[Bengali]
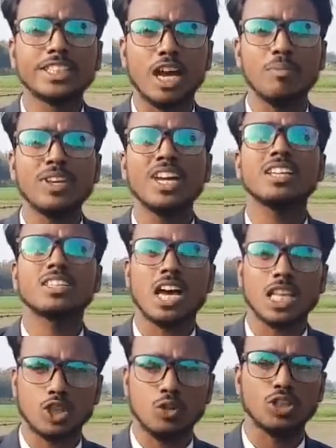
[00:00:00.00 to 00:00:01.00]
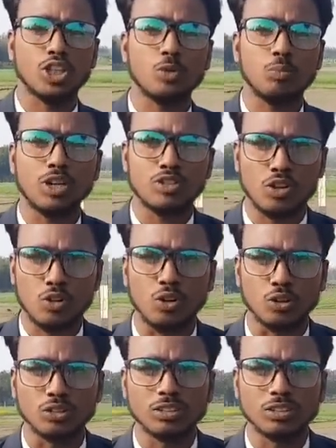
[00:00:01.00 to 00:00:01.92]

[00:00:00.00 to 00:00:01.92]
জামিয়ার ছাত্রদের উপর যখন